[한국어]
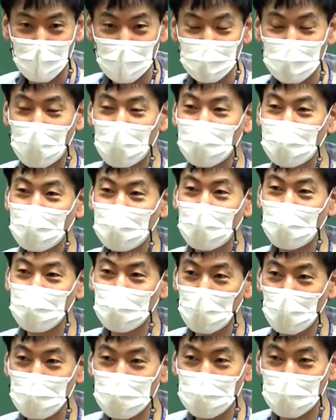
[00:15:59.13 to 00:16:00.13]
상대
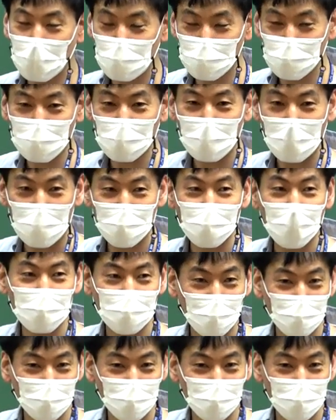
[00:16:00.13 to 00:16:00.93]
다수 대표, 자를한 방에